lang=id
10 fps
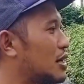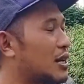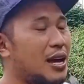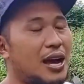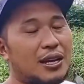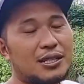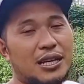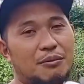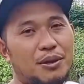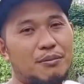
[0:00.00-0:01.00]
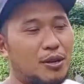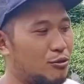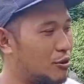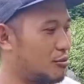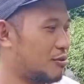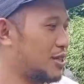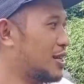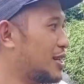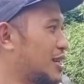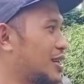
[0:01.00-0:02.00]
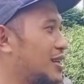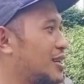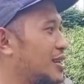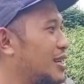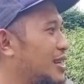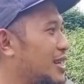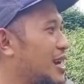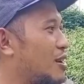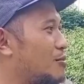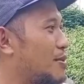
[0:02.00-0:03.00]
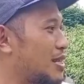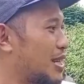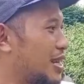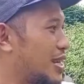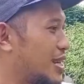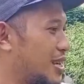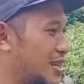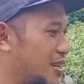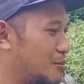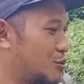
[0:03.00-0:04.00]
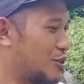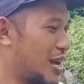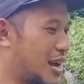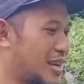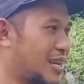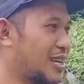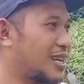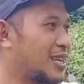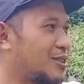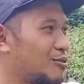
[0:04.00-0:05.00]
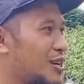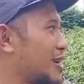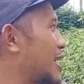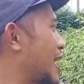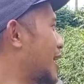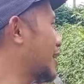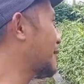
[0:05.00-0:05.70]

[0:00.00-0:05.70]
tegak semi merunduk. Jadi ini kalau masih muda kayak gini itu tegak